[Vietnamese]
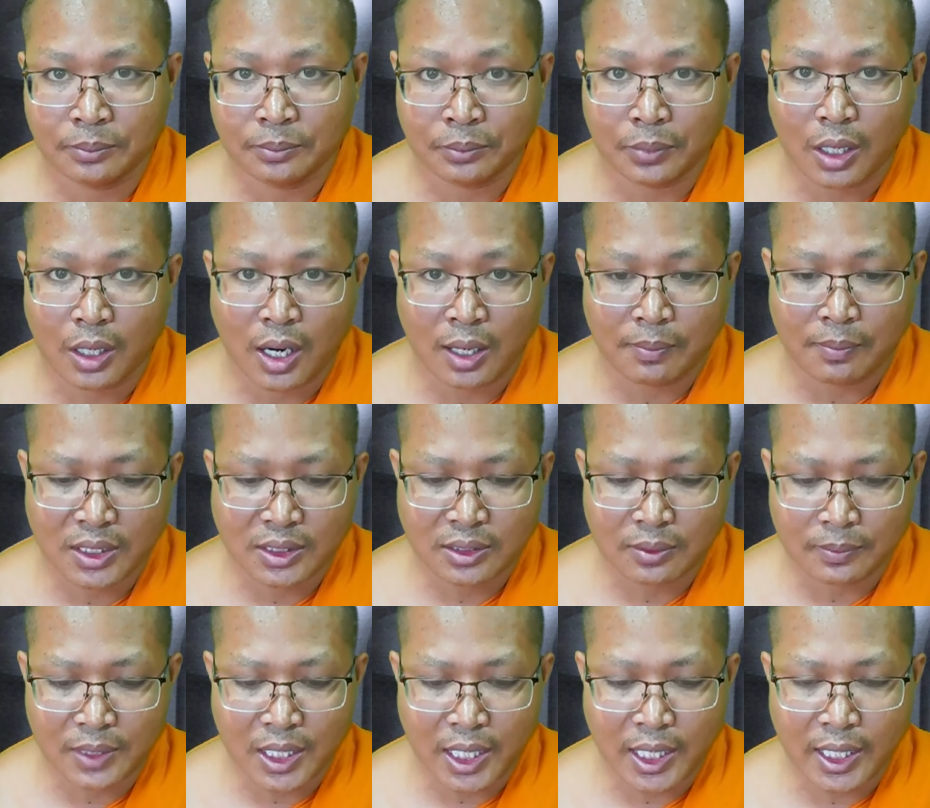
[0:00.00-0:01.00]
bóng mình
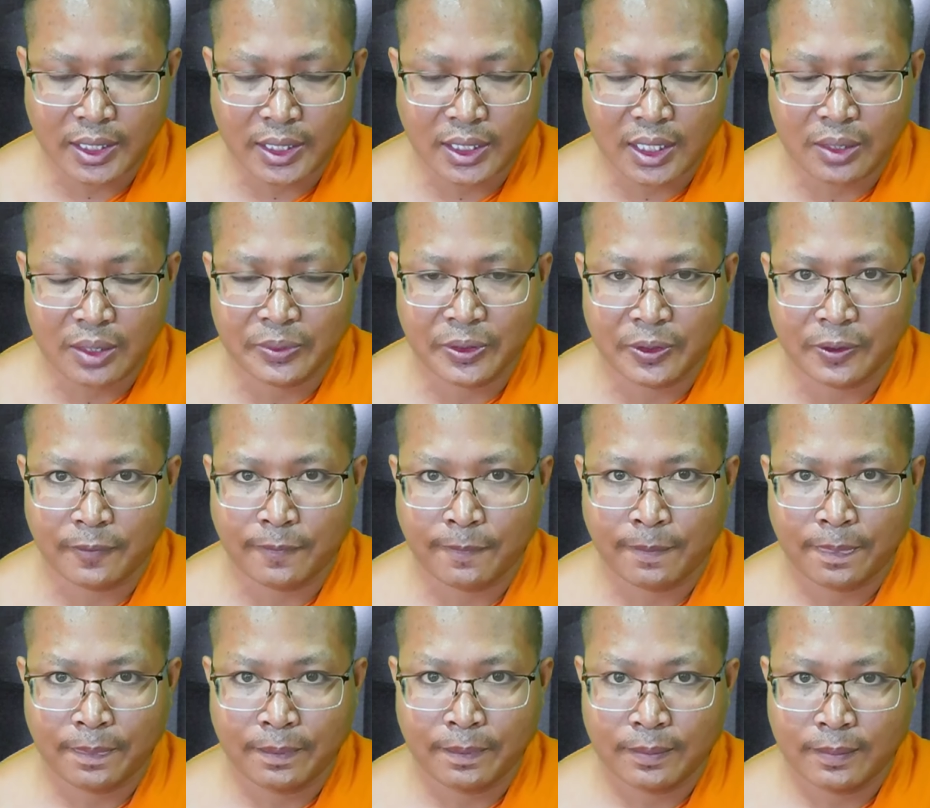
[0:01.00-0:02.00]
sầm đai thế bờ
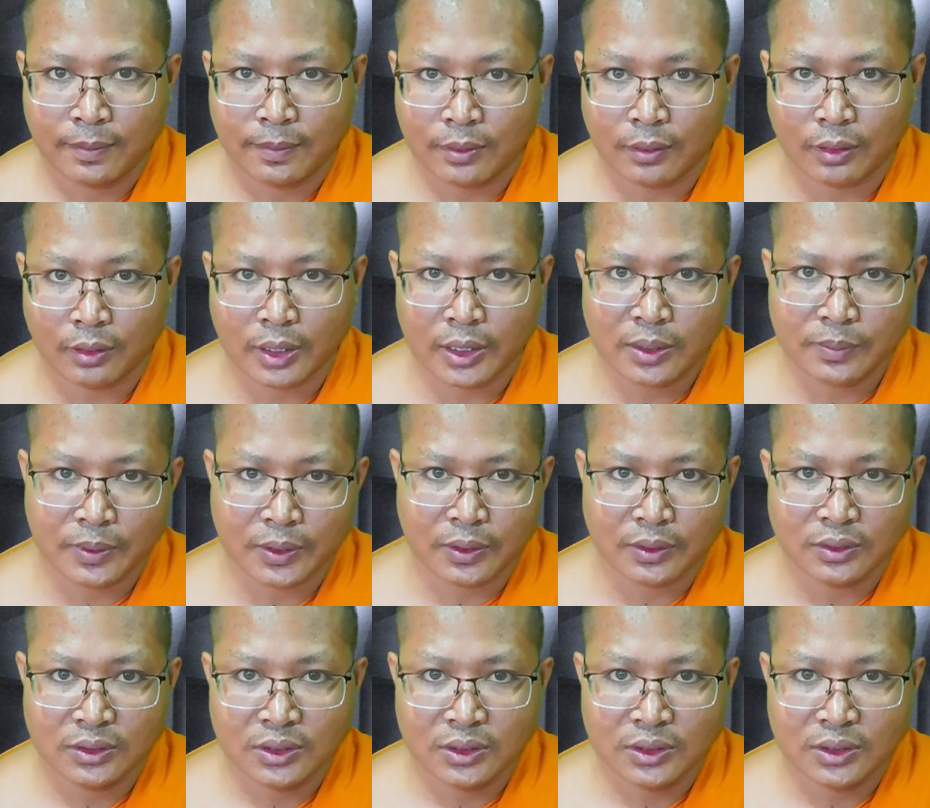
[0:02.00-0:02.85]
toàn đấy bờ